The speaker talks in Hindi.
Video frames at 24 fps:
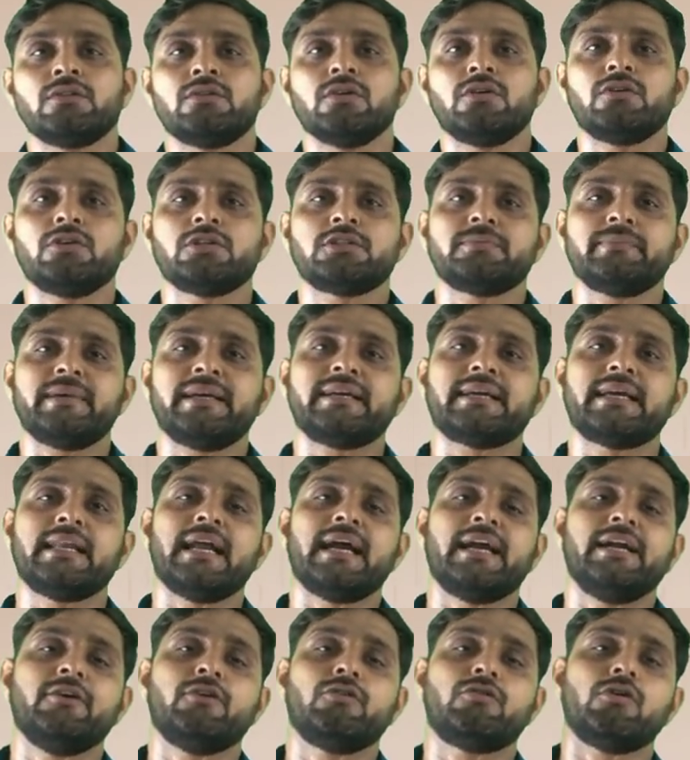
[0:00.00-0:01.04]
तो उसमें
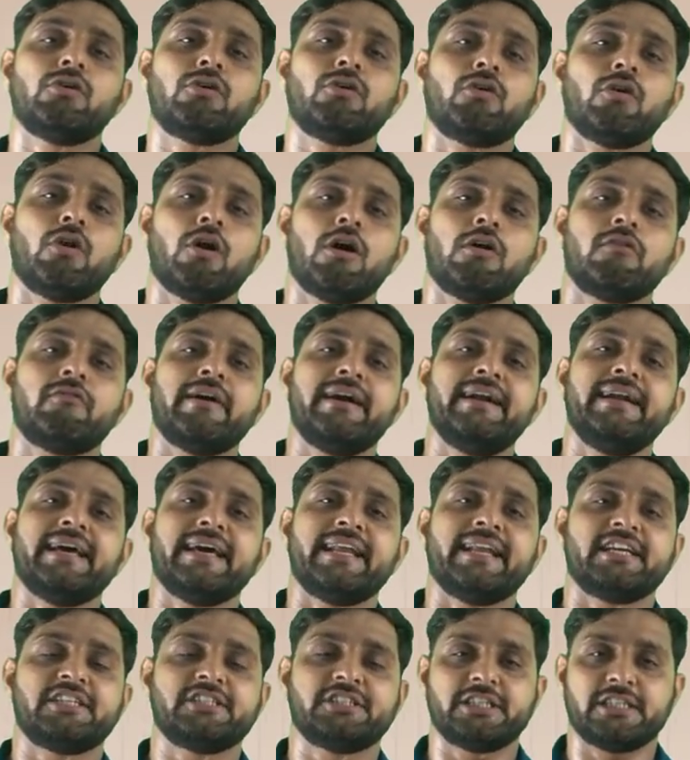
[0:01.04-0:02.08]
खिलाड़ियों को क्लॉक
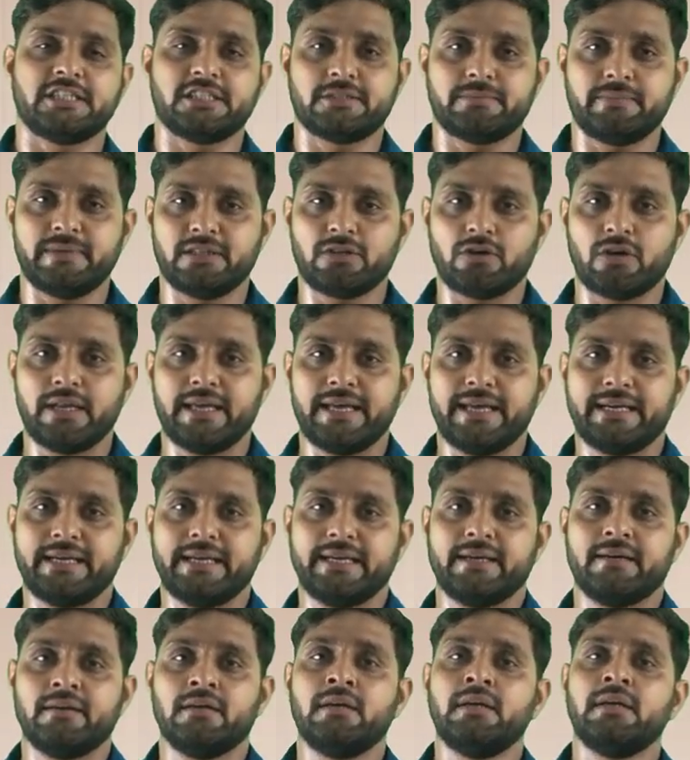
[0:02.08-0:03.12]
डायरेक्शंस में दौड़ाया
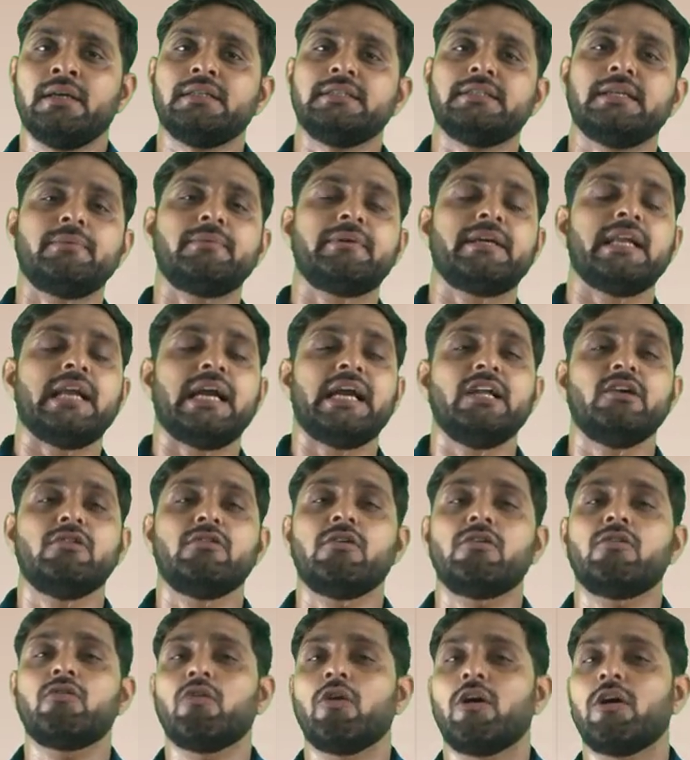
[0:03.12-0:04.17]
गया जब खिलाड़ियों
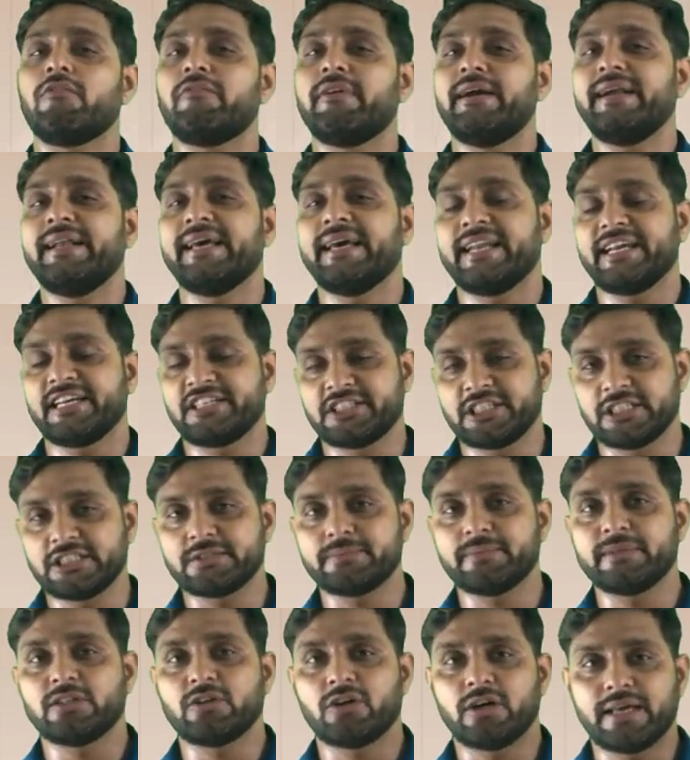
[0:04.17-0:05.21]
को क्लॉक डायरेक्शंस
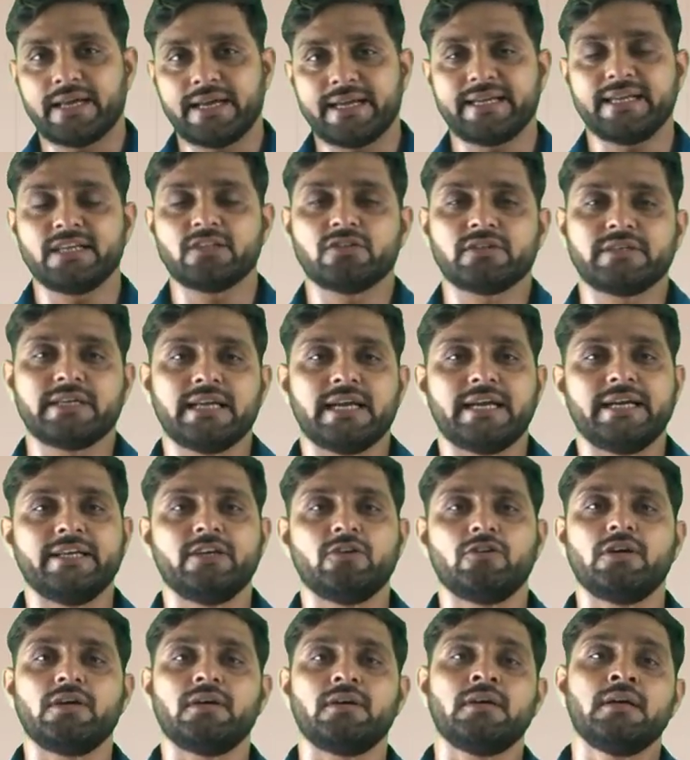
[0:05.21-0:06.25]
में दौड़ाया गया तो
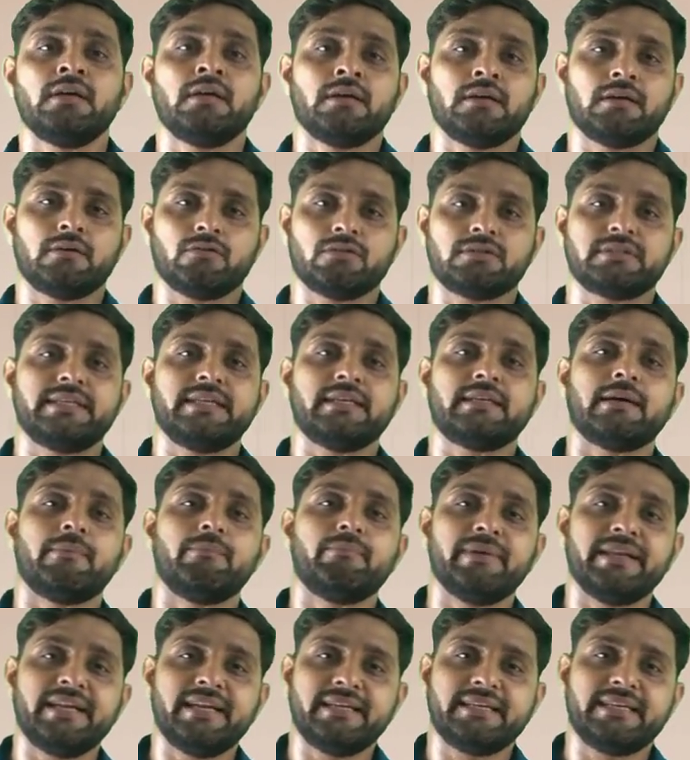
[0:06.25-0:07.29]
खिलाड़ियों ने उसकी
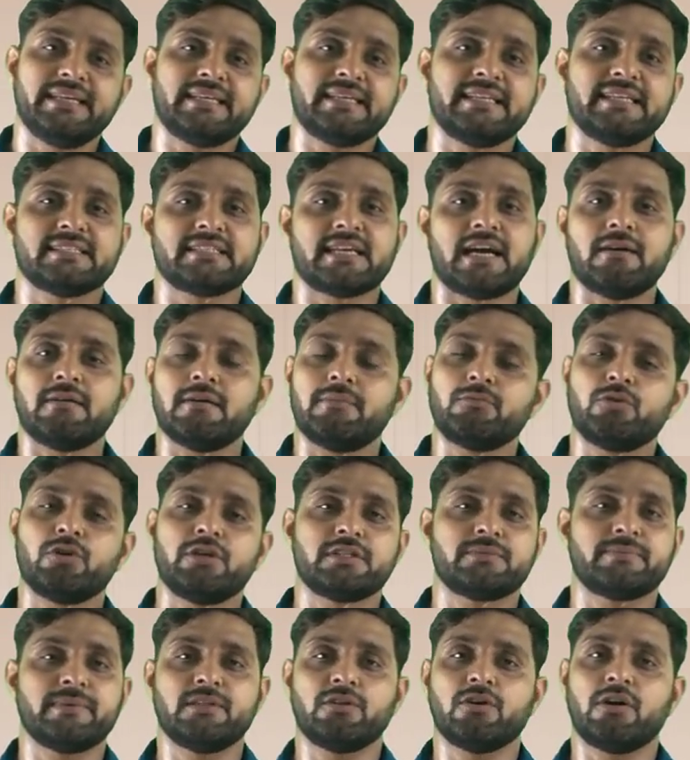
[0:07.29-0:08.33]
कंप्लेन की कि साहब हमको
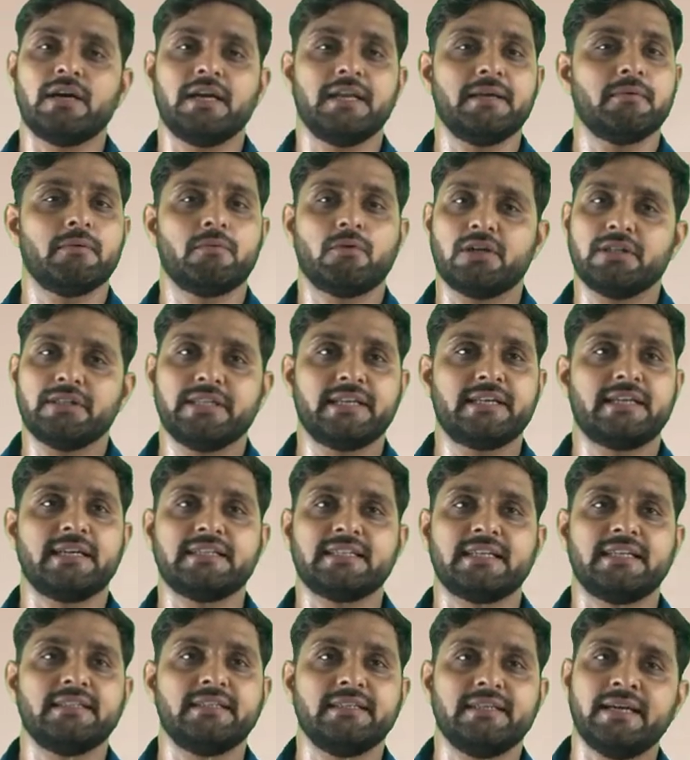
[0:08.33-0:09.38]
इसमें दौड़ने में बहुत
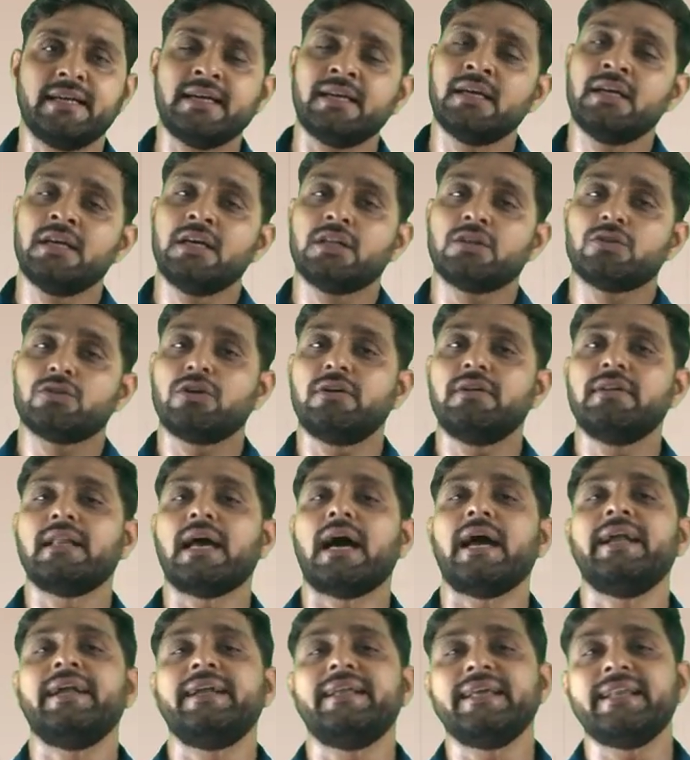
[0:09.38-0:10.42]
दिक्कत आती है तो
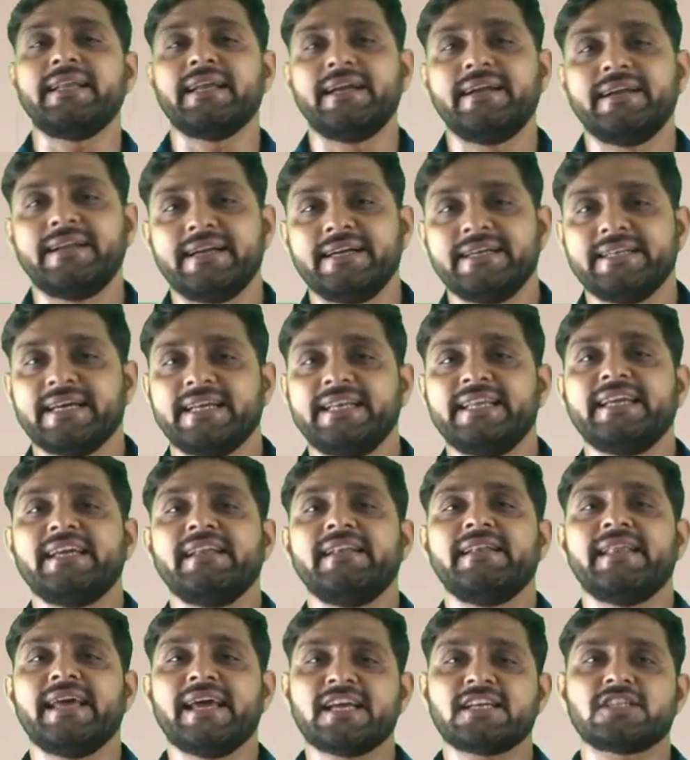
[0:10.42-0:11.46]
1900 यानी कि
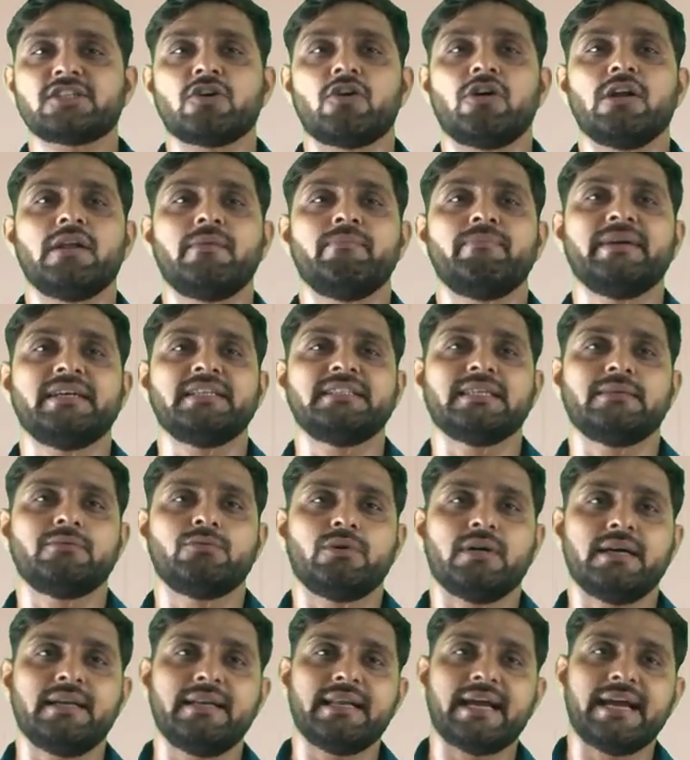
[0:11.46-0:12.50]
नेक्स्ट ओलंपिक जब
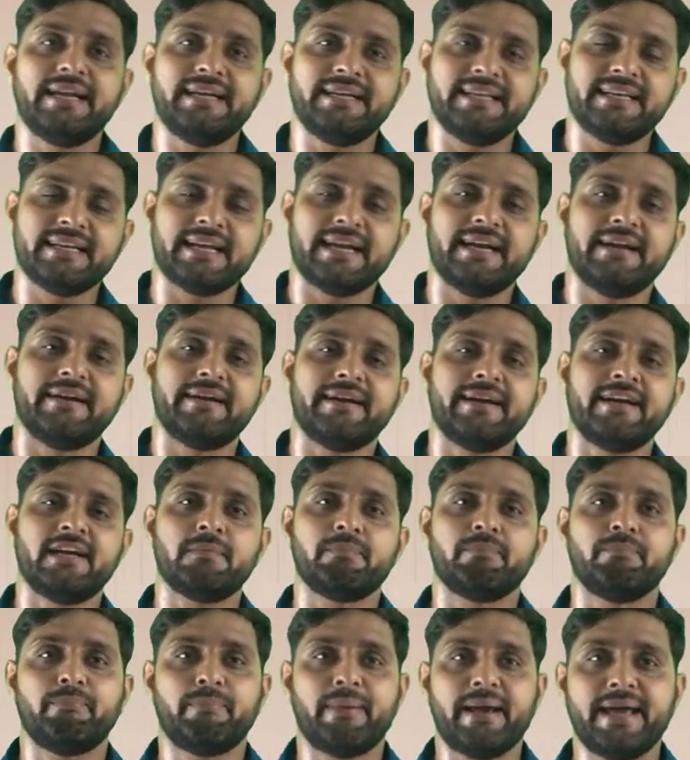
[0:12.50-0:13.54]
हुआ 1900
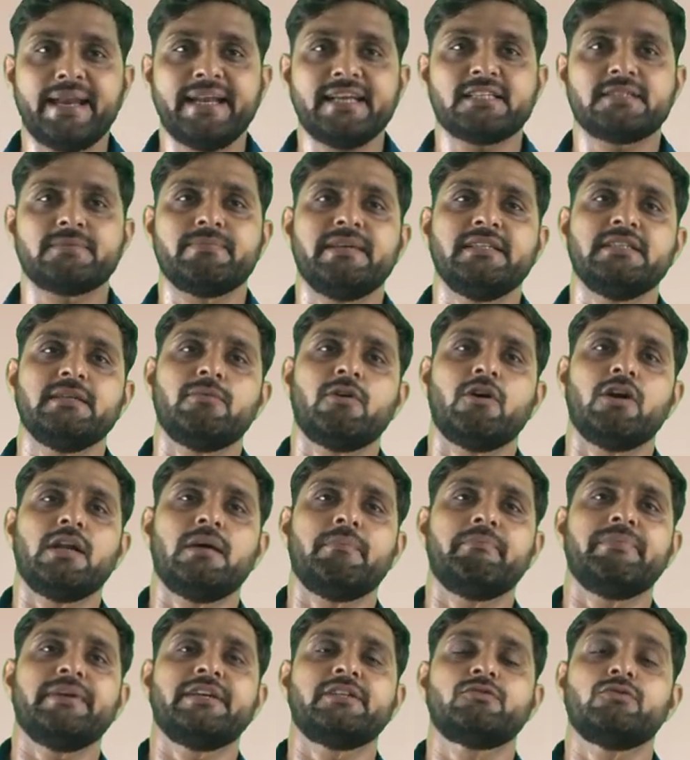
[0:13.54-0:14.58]
पेरिस में जब
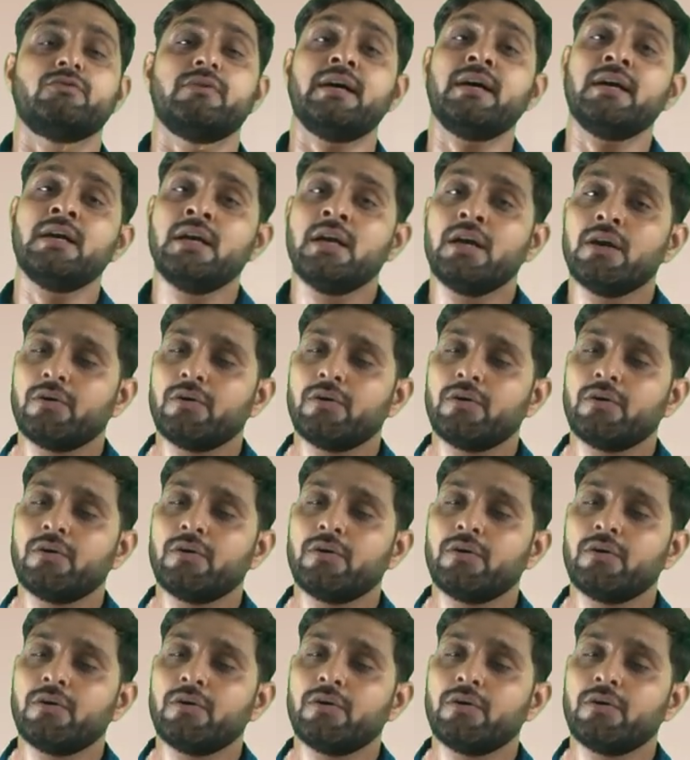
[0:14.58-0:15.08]
ओलंपिक्स हुआ